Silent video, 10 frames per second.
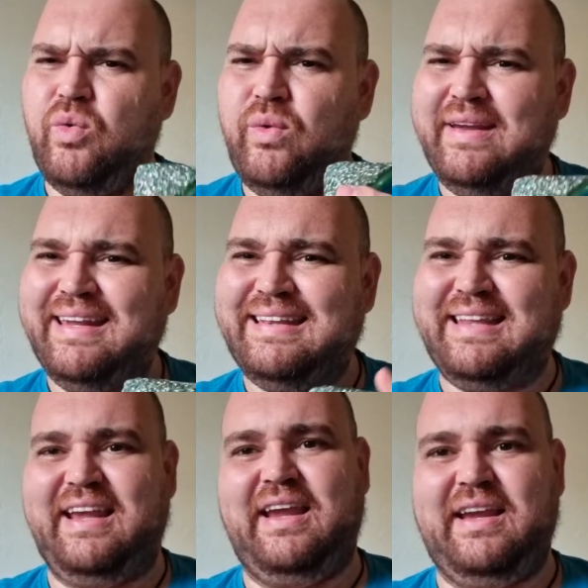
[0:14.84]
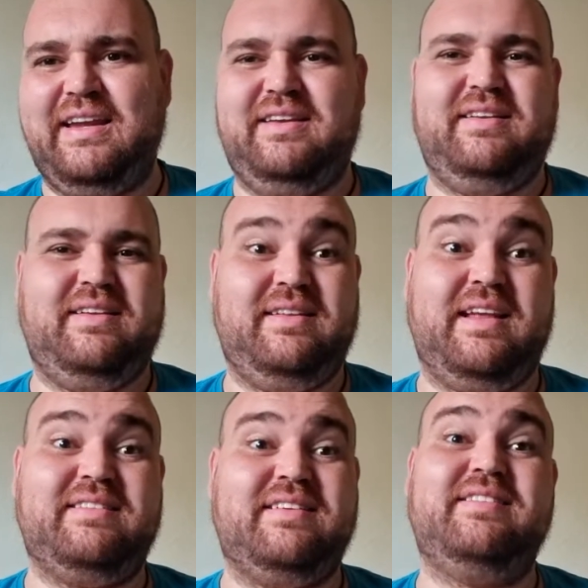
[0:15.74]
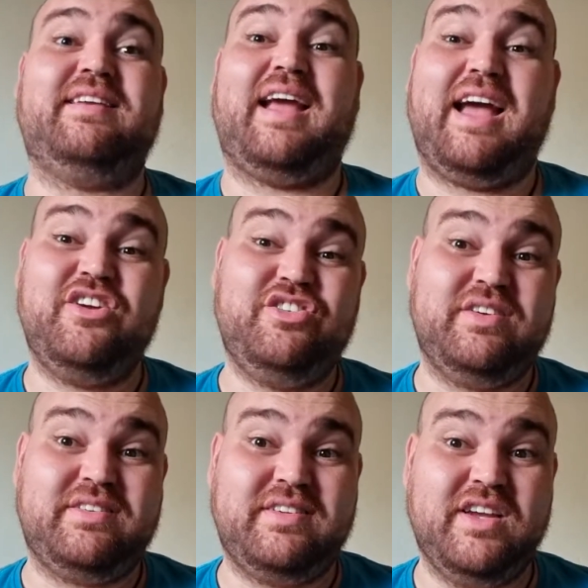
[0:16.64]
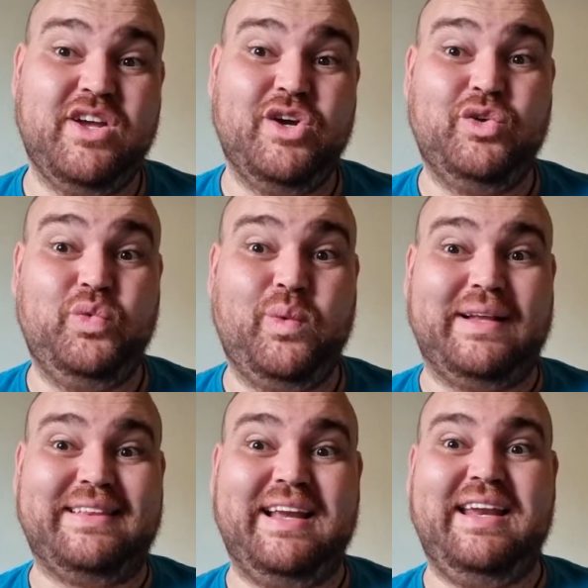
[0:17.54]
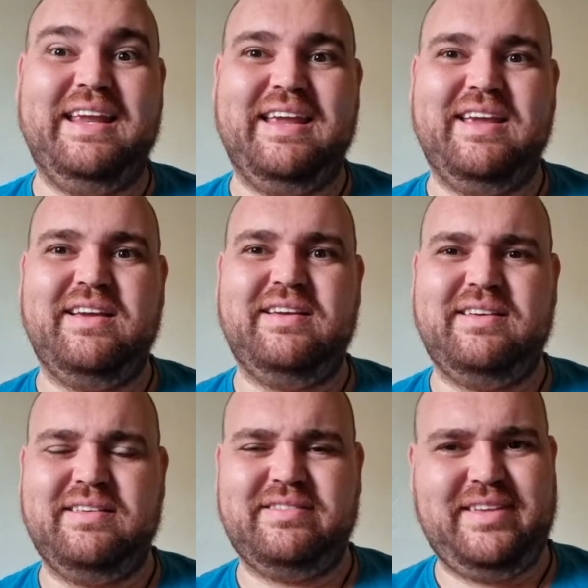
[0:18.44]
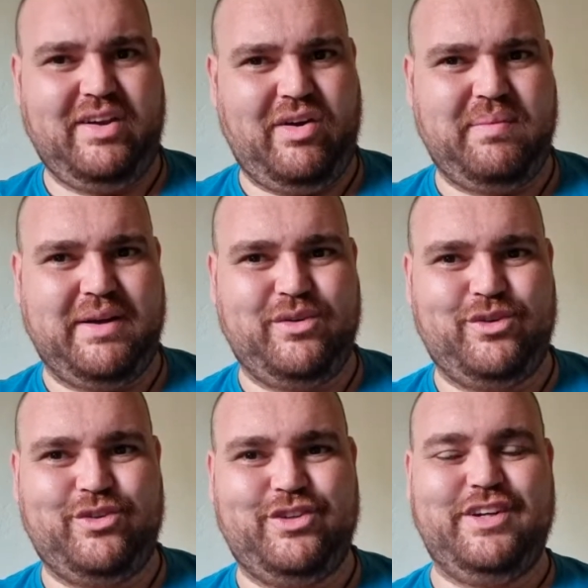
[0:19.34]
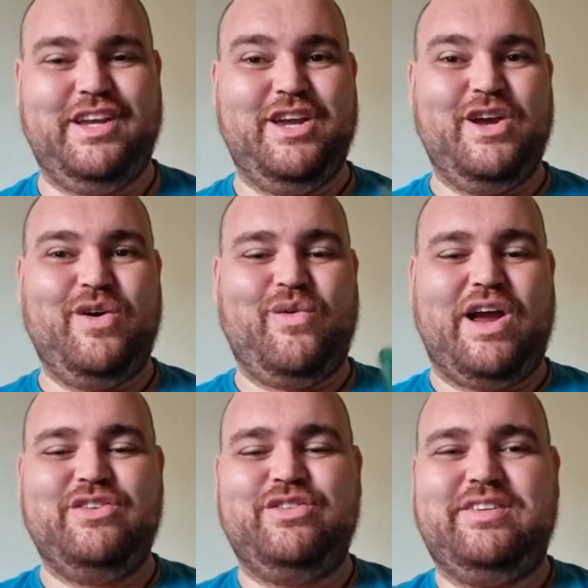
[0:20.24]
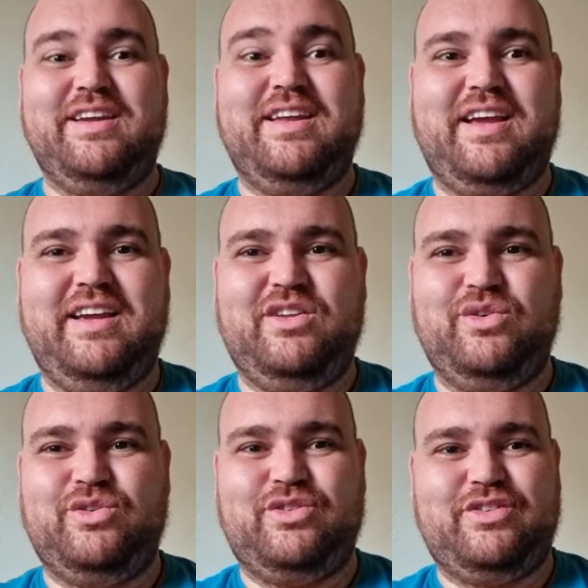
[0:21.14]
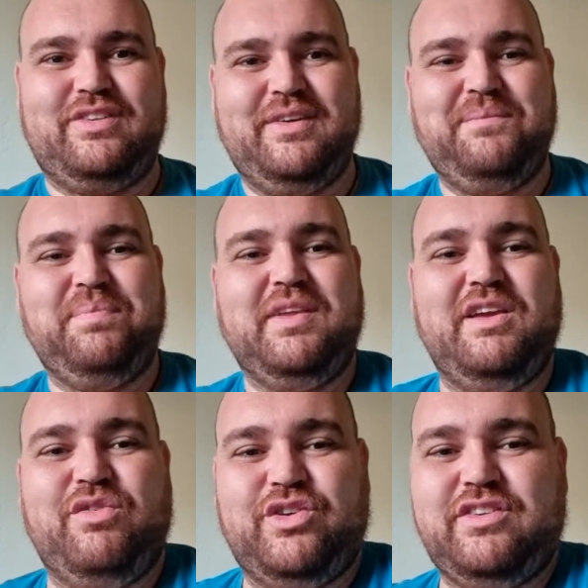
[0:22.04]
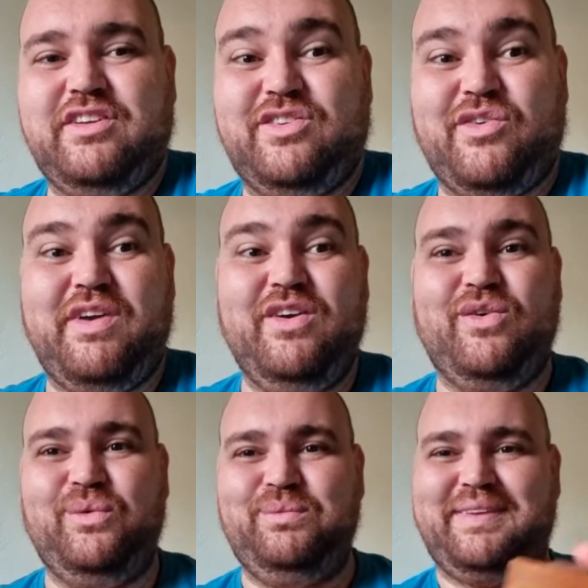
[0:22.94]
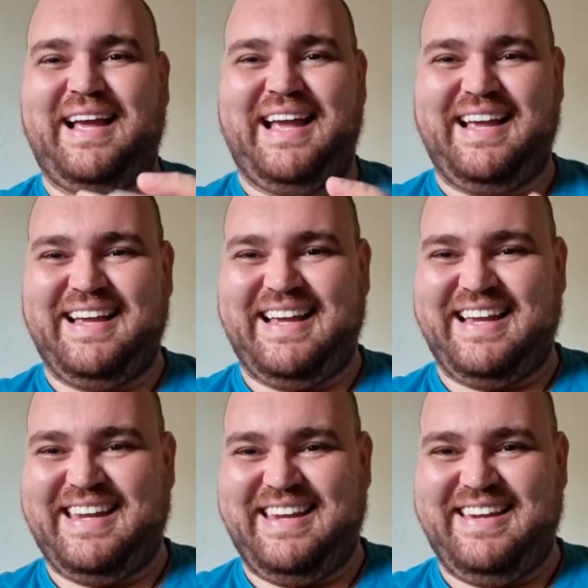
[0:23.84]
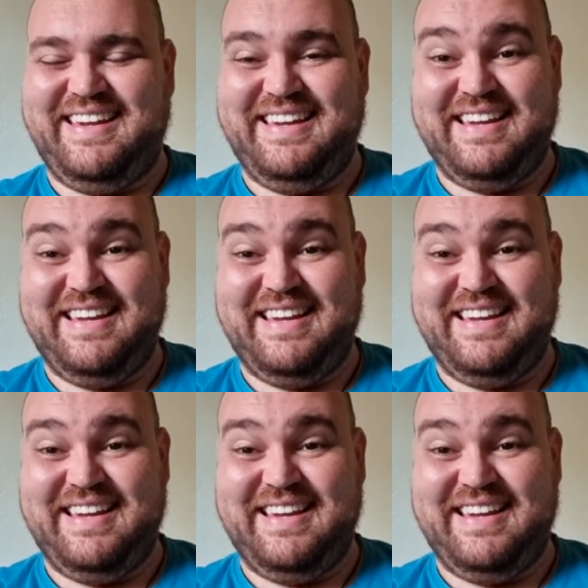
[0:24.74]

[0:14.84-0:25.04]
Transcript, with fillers: O que tem nessas caixas do ateliê Segal Baruti? Quais os segredos que vocês vão encontrar aqui?